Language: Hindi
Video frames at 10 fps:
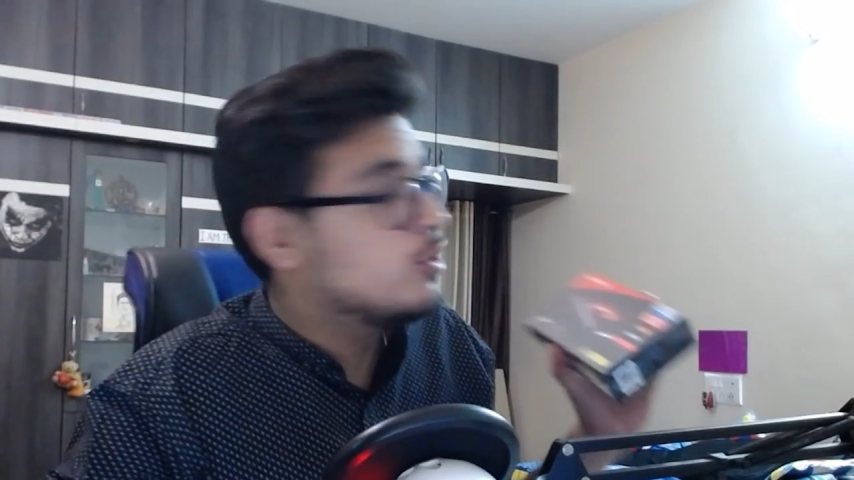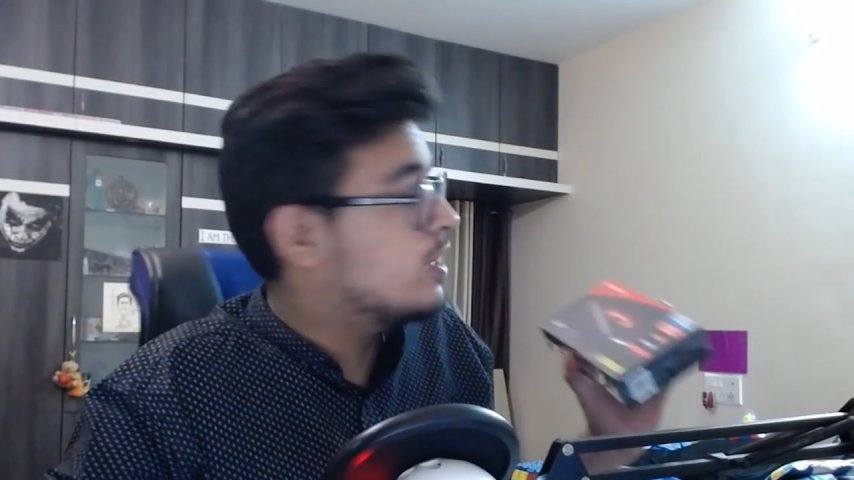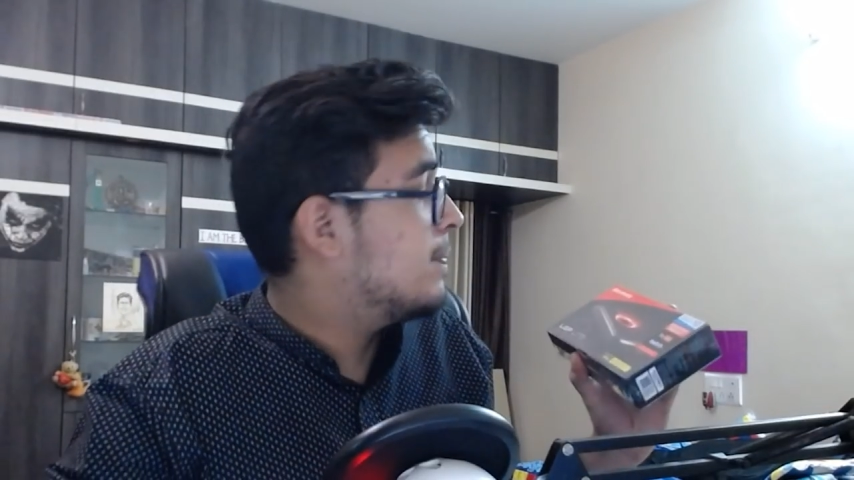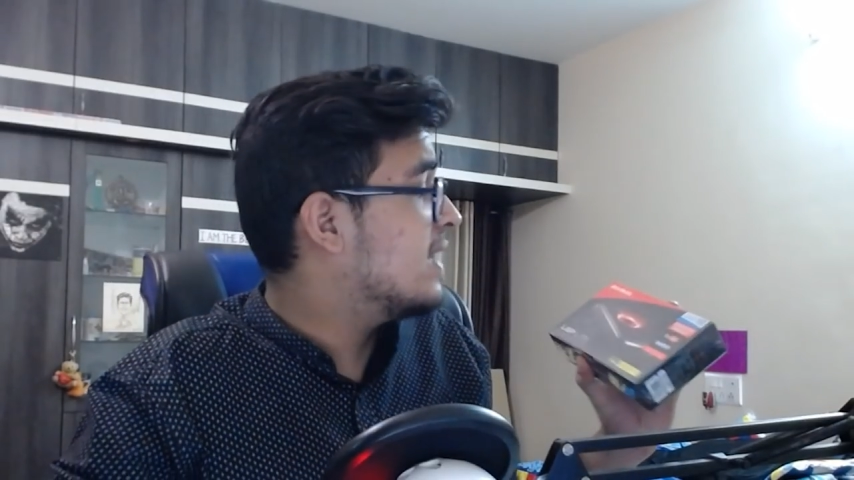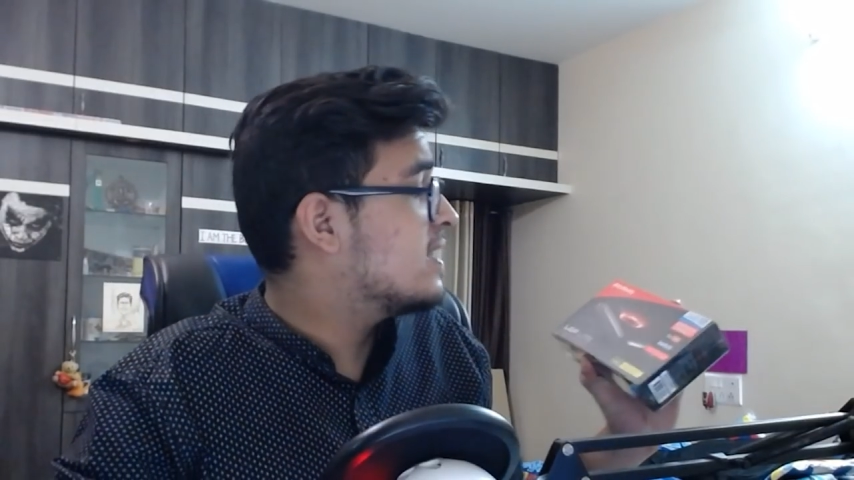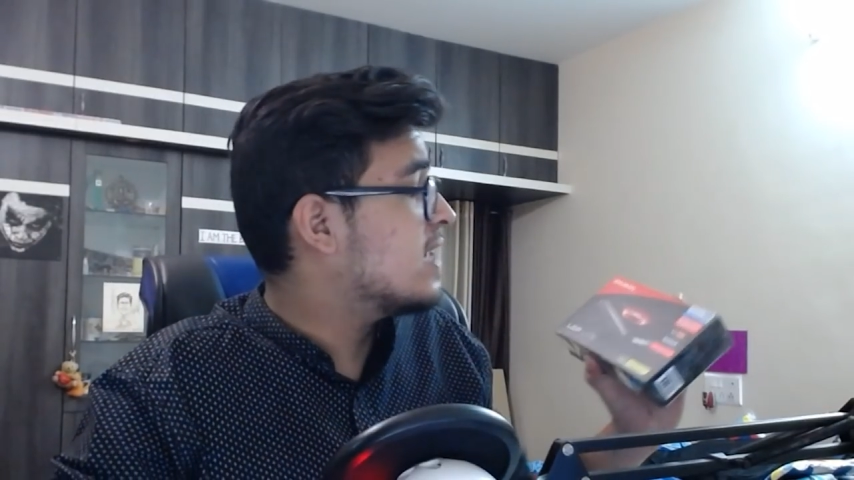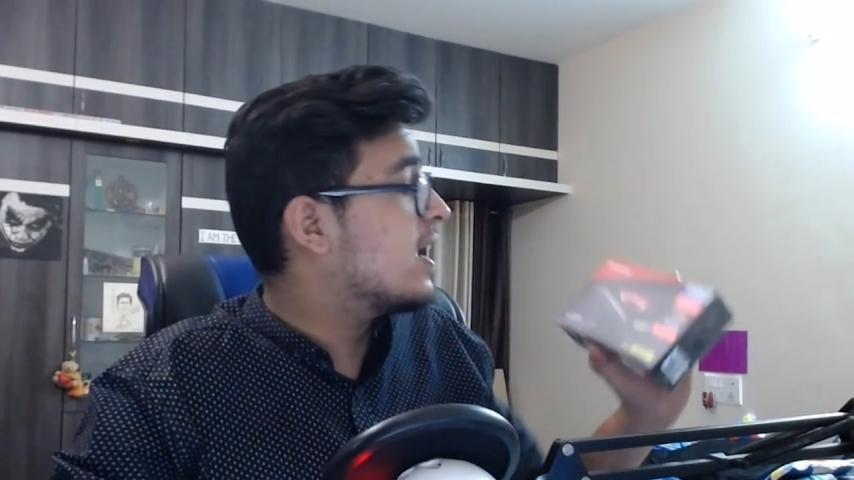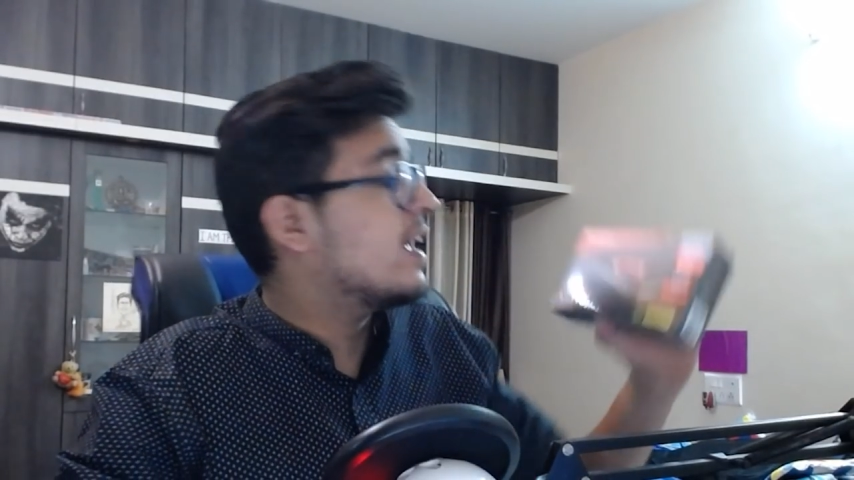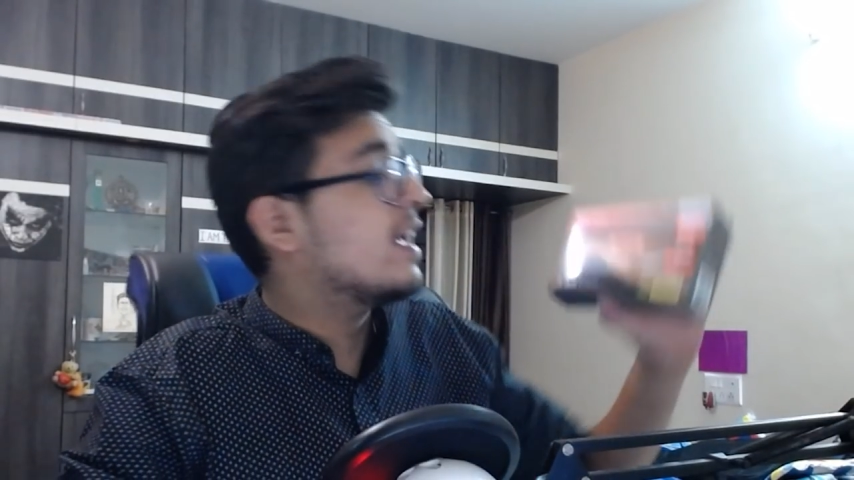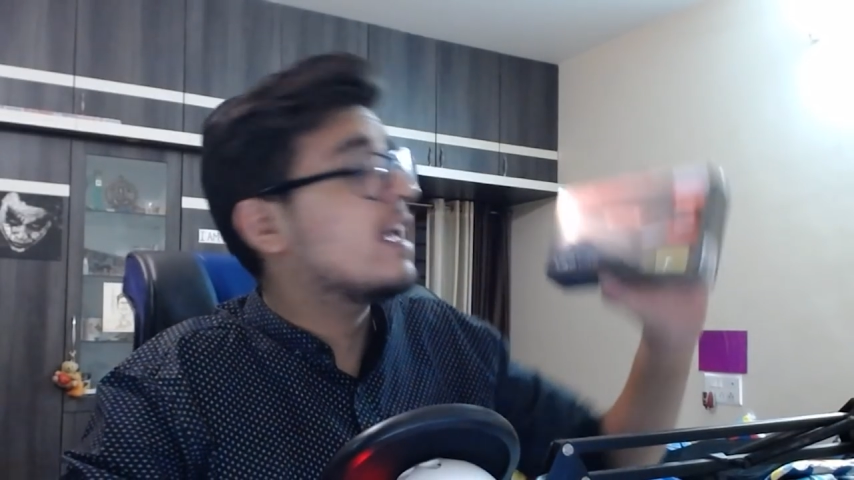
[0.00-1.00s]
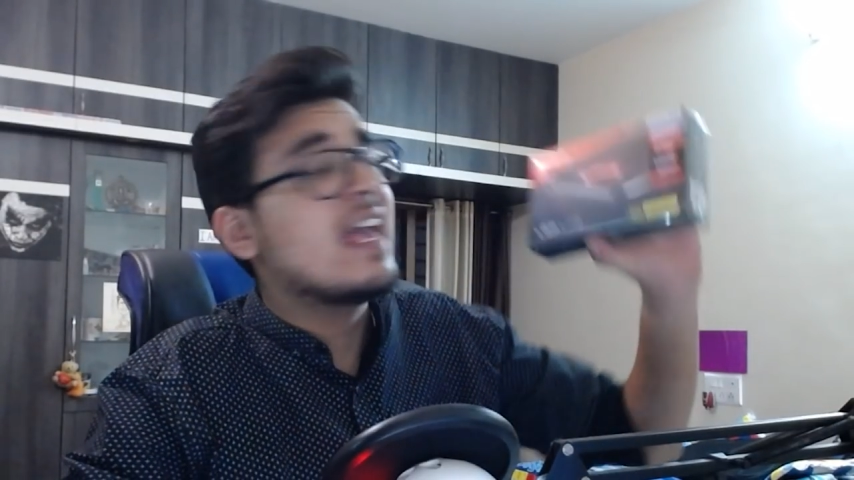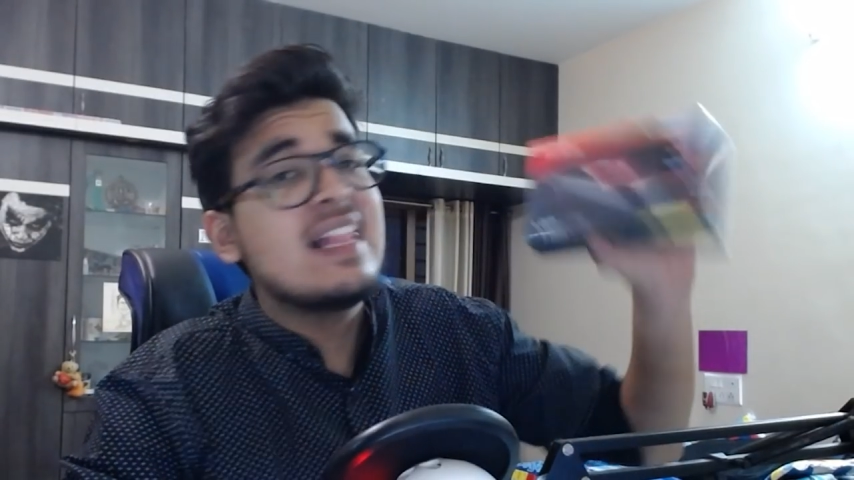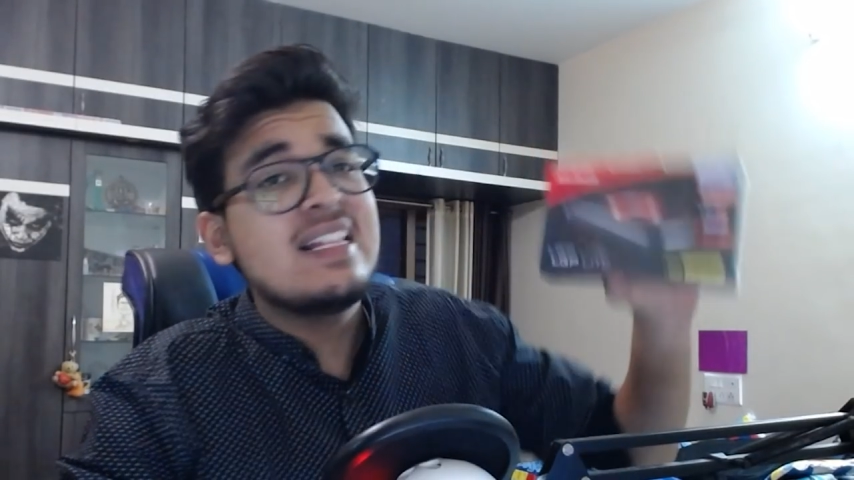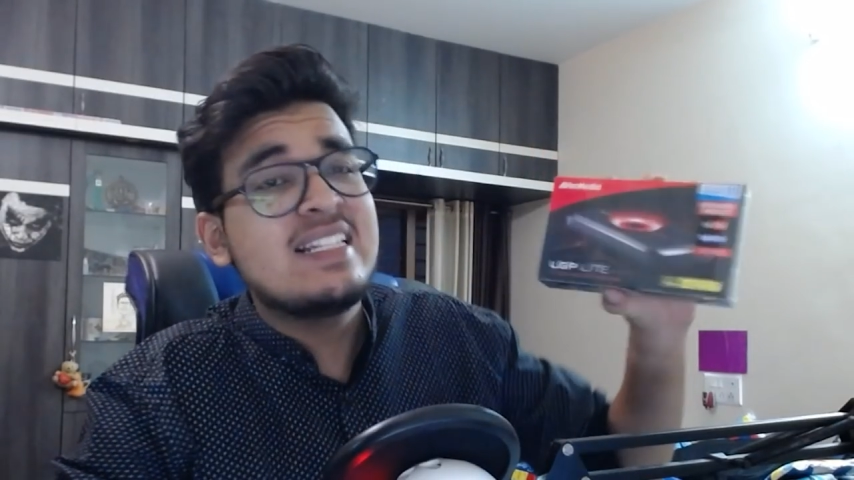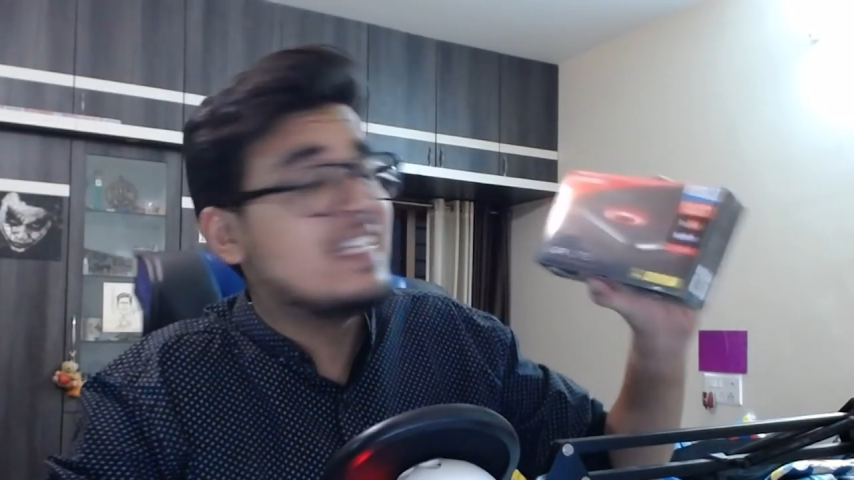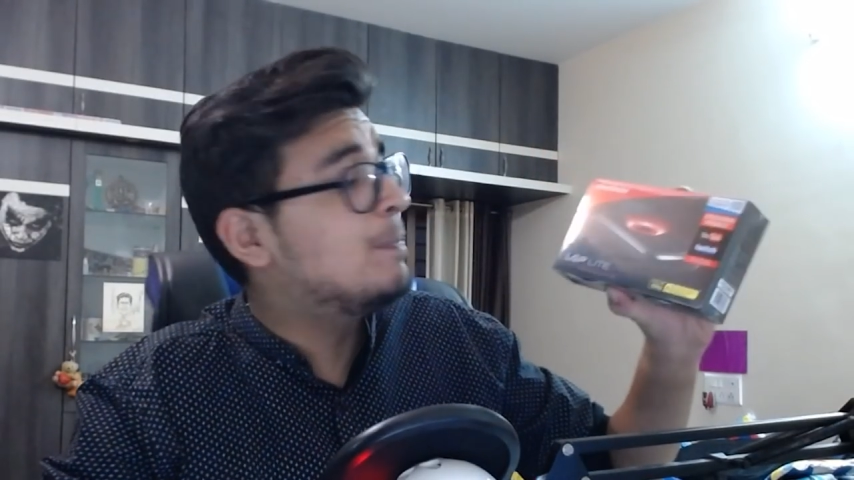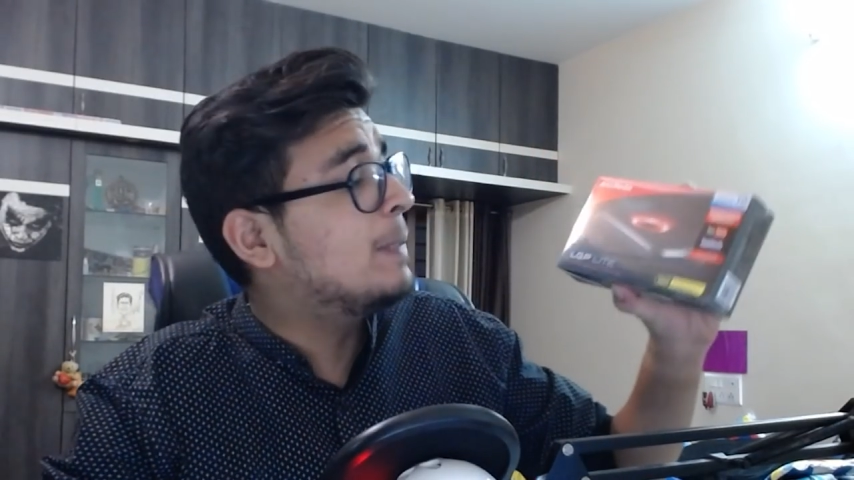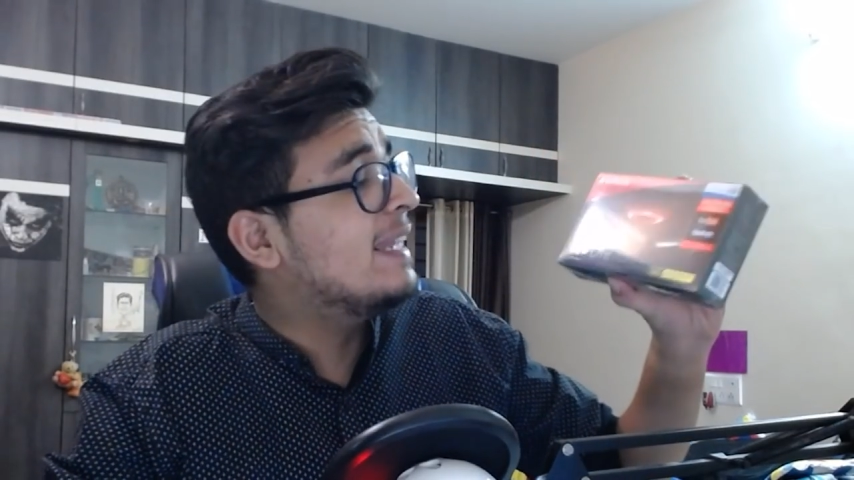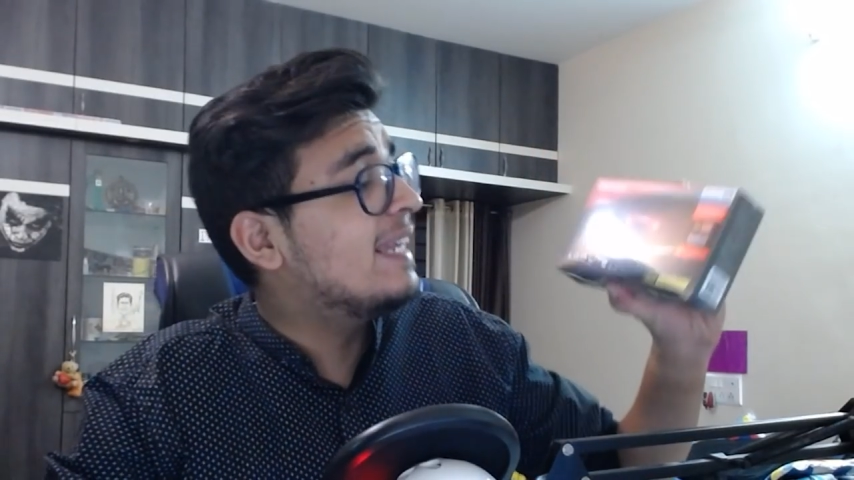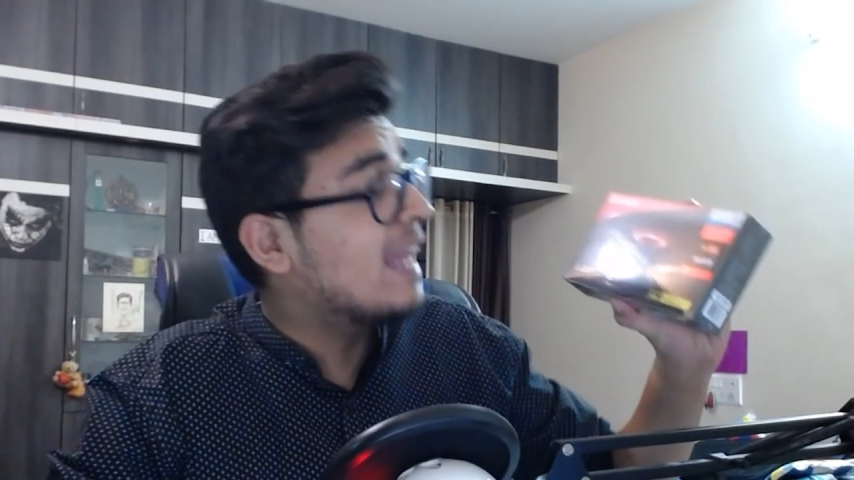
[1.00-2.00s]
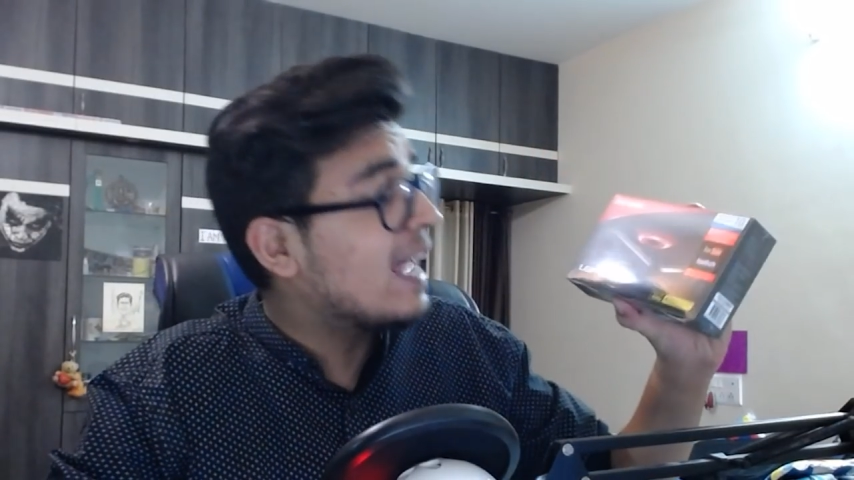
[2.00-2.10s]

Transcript: मुझे भेजा है एल जी पी